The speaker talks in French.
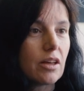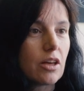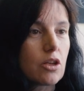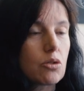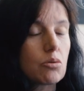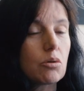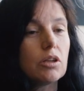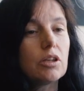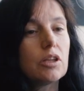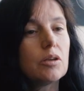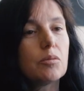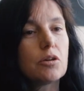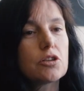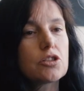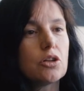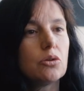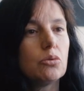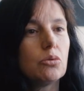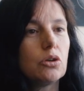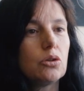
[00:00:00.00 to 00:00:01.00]
soit qui mange
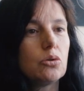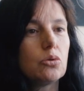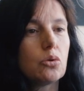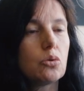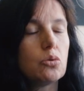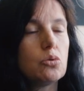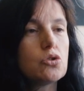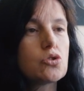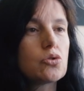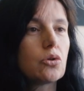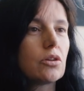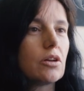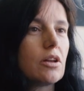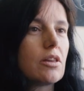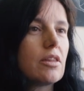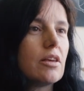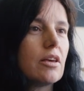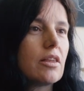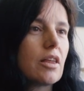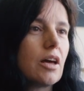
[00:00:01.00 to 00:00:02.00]
la nourriture rouge dont elle
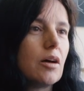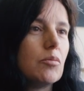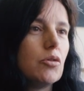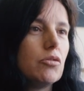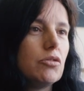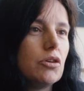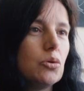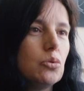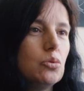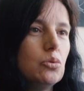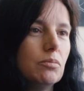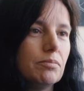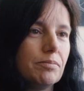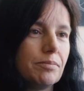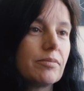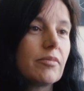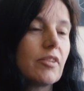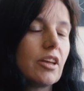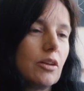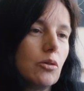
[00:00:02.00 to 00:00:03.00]
sait que ça a mauvais goût,
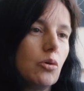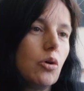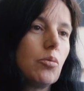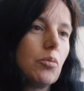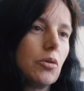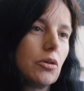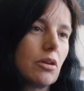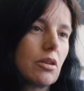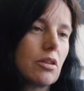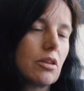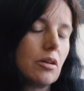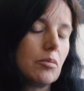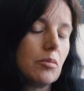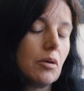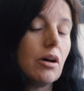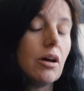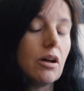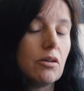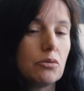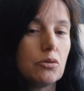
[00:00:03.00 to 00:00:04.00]
et donc
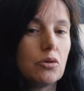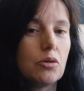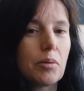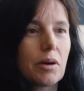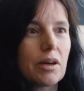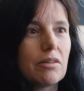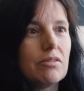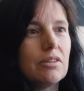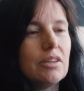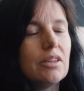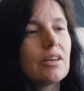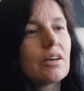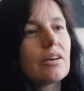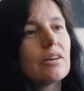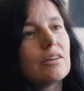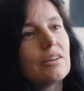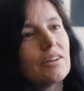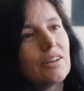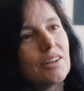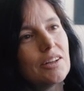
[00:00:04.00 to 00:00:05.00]
potentiellement elle veut le prévenir
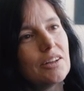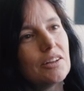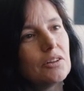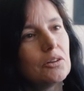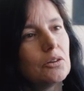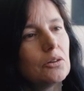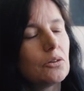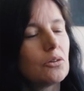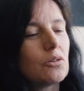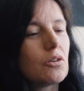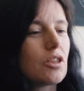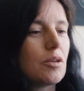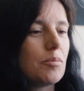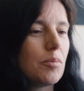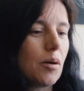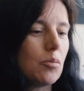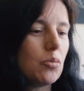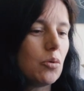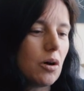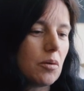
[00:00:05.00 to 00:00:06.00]
euh, que c'est
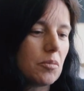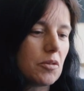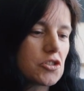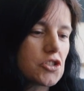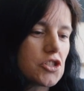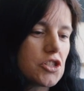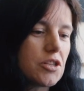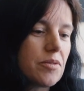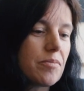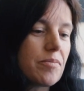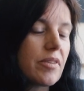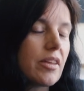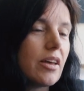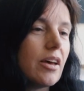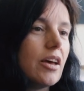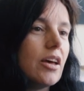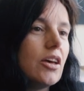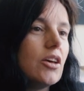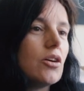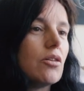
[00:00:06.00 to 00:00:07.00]
pas bon à manger.
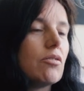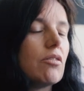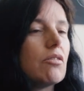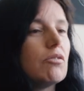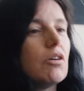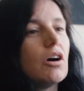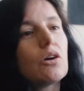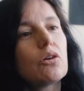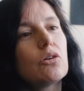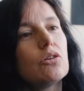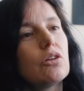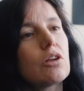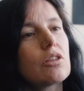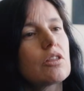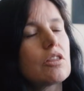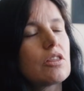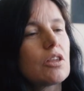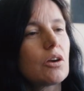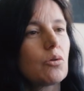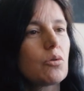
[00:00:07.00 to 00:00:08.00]
Et on va voir que dans
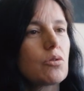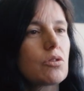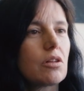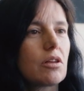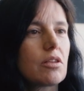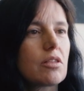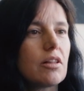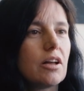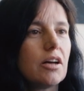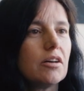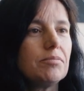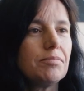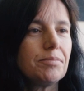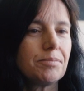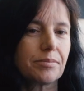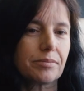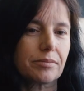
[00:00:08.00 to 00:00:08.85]
ces circonstances-là,